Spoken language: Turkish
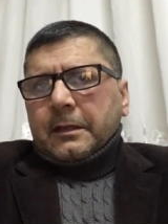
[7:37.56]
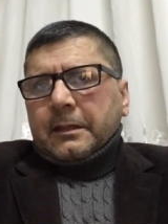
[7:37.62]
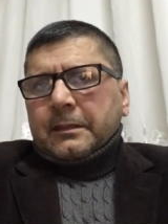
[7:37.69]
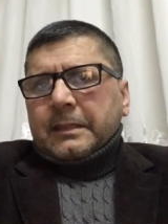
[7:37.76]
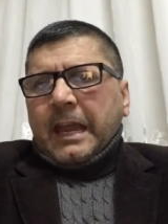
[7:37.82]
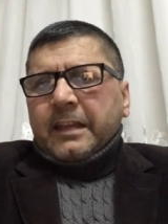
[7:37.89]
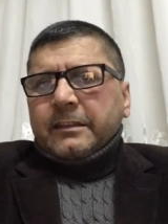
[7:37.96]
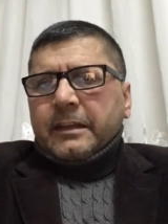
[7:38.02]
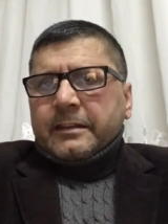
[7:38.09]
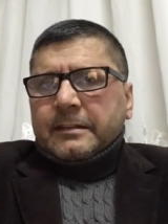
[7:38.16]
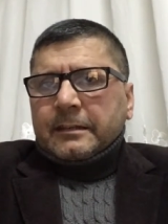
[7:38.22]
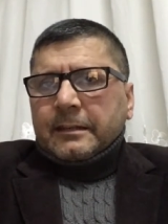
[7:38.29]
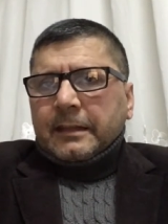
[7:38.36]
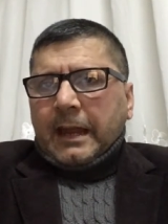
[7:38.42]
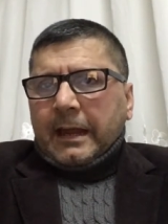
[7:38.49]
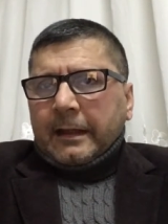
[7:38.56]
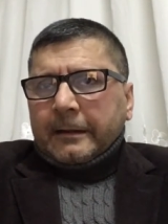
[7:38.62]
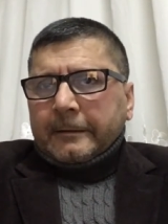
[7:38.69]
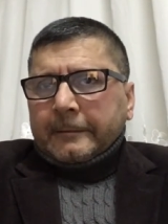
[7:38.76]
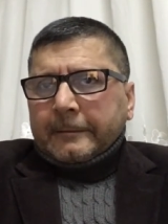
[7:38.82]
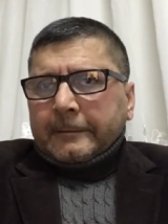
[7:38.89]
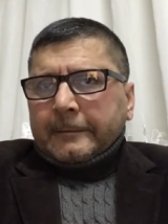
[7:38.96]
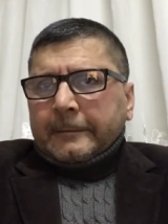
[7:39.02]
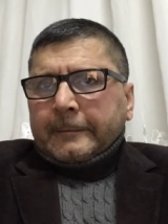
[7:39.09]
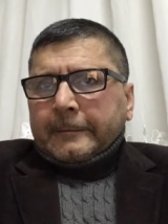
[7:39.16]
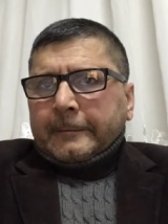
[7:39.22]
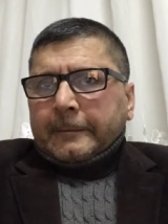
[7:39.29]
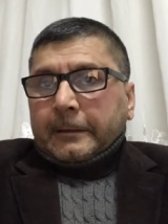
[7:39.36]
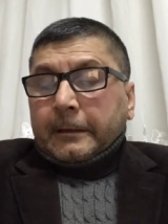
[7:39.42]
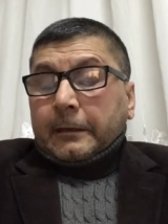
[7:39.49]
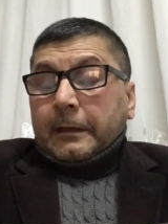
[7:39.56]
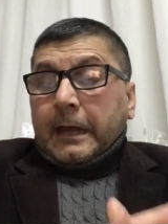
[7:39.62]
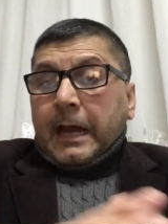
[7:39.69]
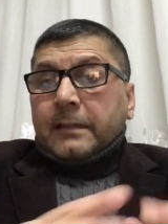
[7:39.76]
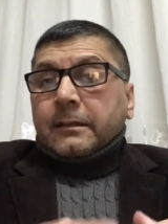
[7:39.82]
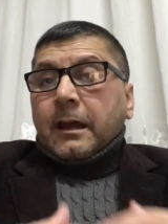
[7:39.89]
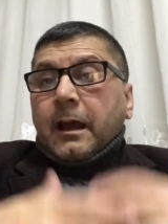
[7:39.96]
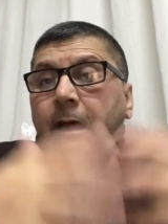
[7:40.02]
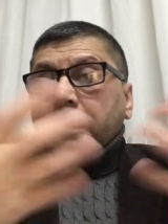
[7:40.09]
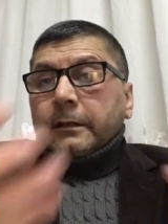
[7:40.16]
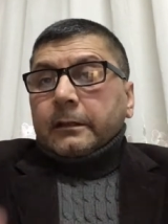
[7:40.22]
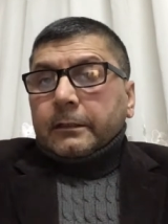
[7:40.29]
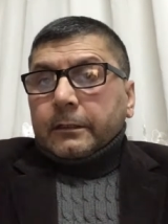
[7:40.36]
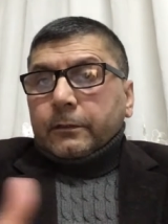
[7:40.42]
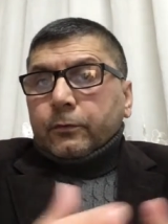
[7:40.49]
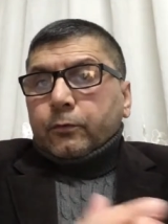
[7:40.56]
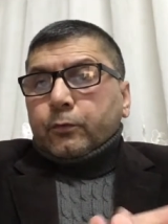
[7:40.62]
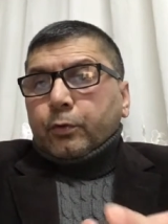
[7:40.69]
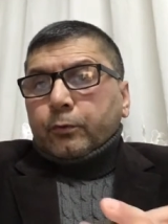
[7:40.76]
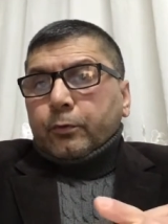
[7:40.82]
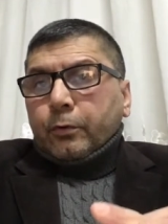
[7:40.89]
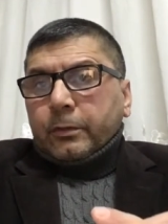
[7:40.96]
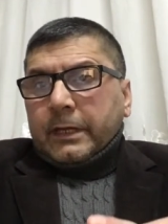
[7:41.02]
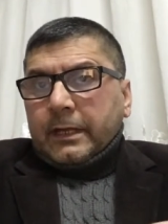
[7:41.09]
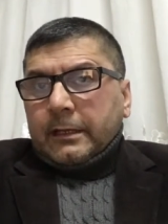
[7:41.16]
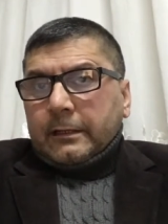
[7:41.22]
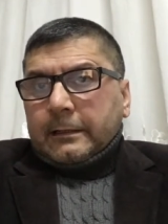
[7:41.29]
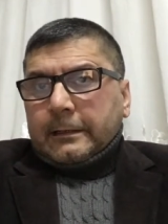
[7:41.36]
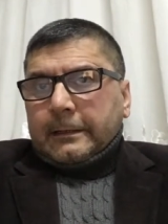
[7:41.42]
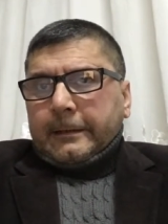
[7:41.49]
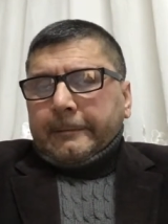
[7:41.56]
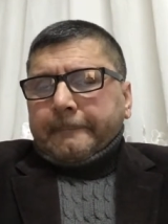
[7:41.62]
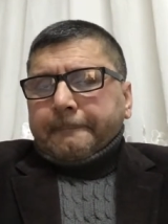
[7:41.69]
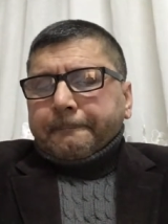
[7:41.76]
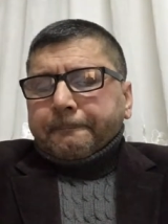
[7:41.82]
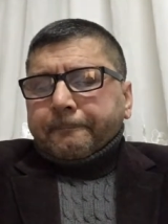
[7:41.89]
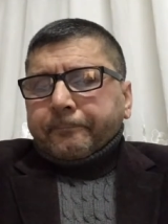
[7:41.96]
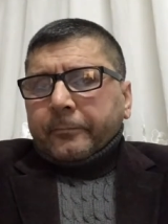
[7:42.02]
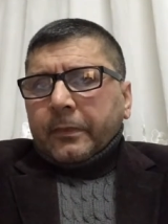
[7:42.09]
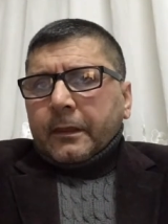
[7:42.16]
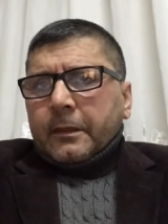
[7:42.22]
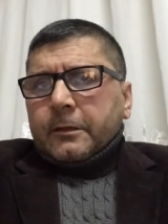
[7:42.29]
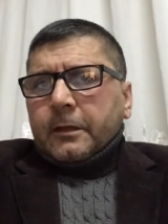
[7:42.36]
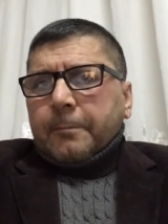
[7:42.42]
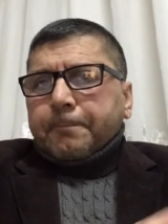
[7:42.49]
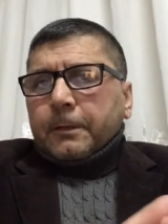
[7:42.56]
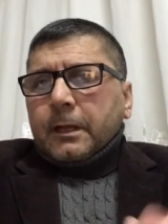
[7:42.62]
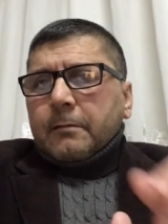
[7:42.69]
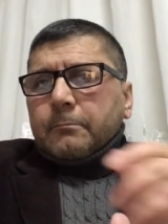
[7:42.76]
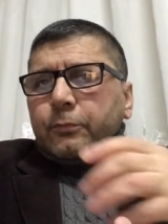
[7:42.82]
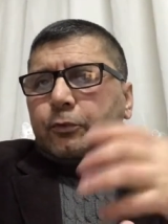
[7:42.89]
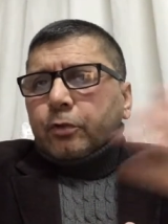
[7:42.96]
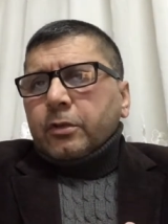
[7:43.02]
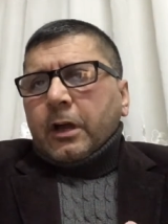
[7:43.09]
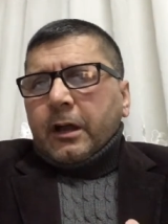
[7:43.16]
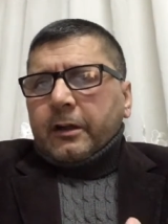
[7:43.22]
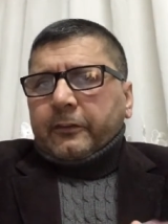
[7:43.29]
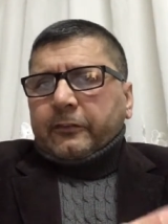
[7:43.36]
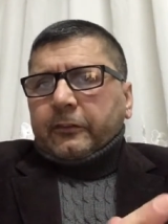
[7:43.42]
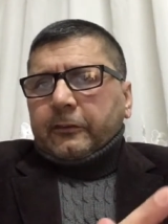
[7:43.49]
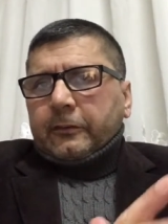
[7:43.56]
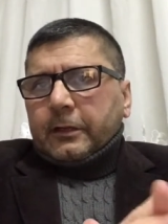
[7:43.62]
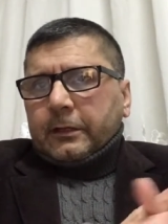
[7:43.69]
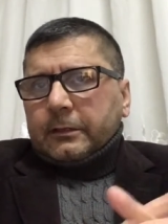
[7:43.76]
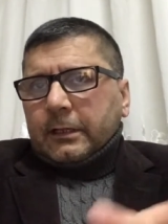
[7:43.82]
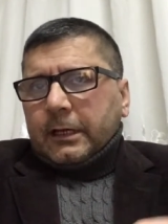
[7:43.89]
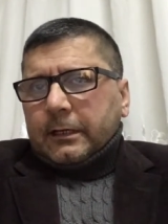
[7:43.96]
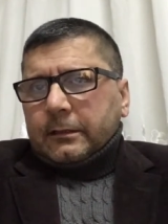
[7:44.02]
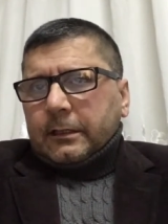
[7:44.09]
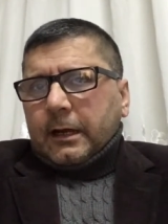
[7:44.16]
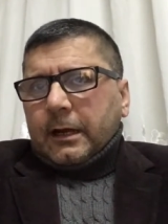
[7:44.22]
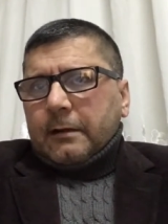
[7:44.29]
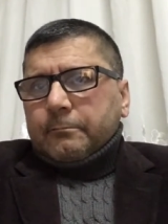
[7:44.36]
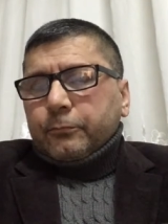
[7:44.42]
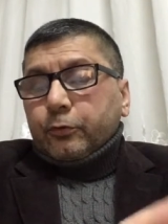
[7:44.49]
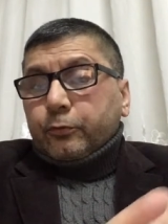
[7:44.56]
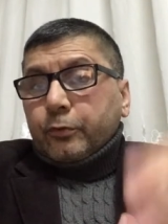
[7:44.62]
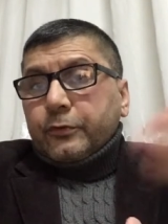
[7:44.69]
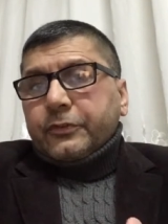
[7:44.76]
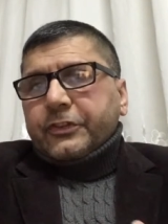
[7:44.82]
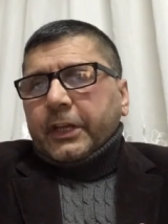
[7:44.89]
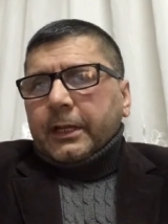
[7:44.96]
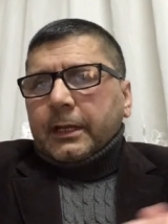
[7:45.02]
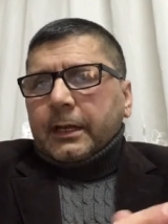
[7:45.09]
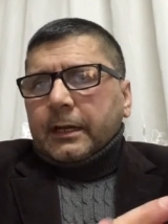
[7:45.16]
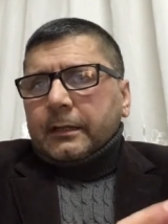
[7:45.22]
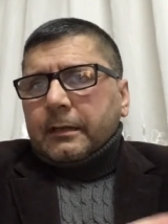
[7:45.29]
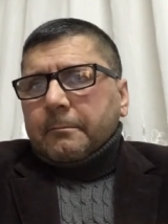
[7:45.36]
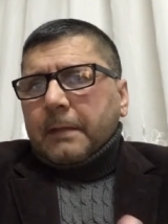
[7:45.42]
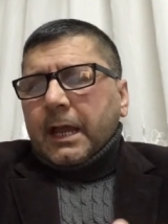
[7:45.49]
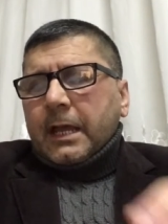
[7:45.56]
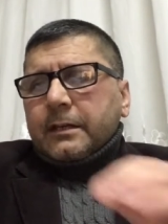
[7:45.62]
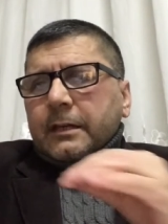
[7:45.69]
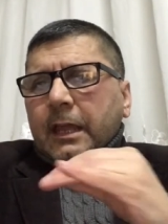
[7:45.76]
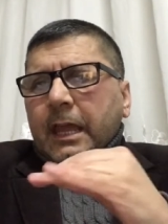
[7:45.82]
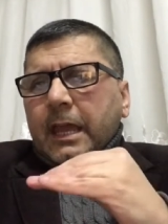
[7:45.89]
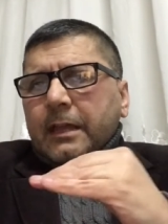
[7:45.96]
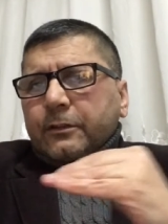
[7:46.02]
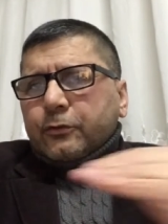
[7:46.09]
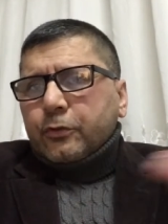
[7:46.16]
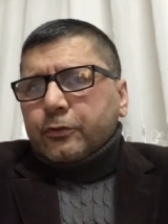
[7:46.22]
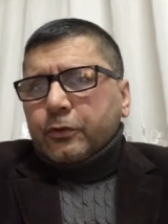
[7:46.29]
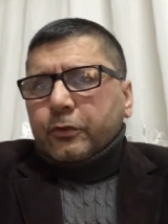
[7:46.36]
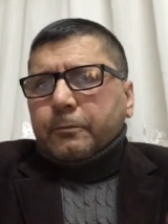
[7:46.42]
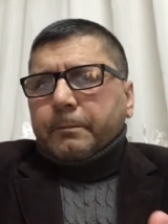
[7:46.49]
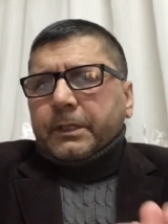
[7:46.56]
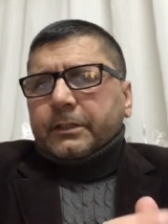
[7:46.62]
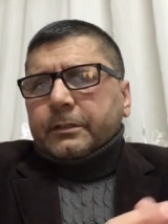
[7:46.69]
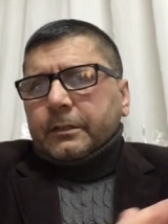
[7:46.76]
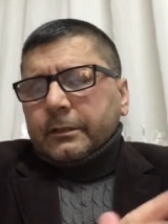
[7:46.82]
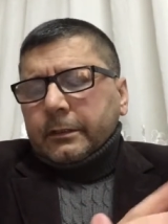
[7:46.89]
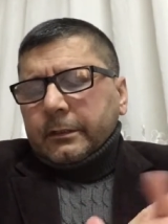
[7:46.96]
dengesinde. hatta Türklükle ilgili yapılan bütün haksızlıklarda, bütün şeylerde ben en küçük bir